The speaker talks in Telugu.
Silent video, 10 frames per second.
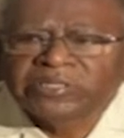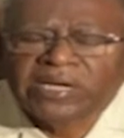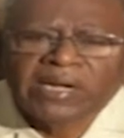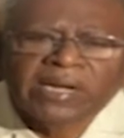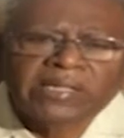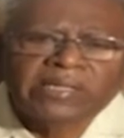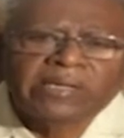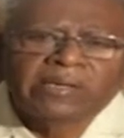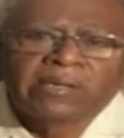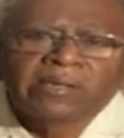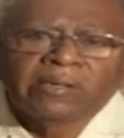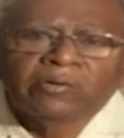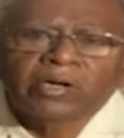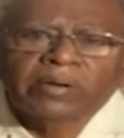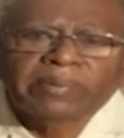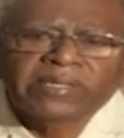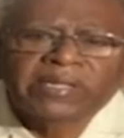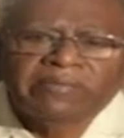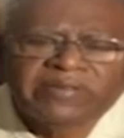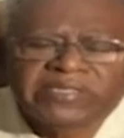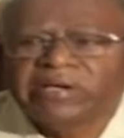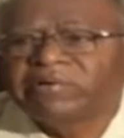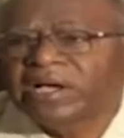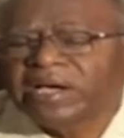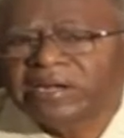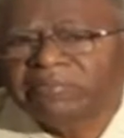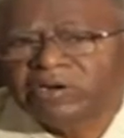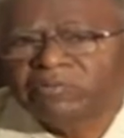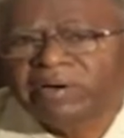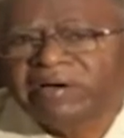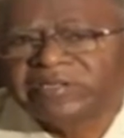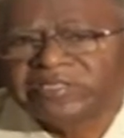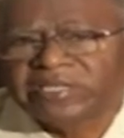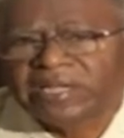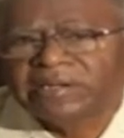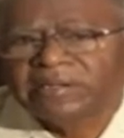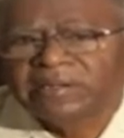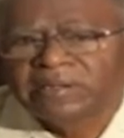చాలా అది ఒక పెద్ద విజయంగానే మనం భావించాలి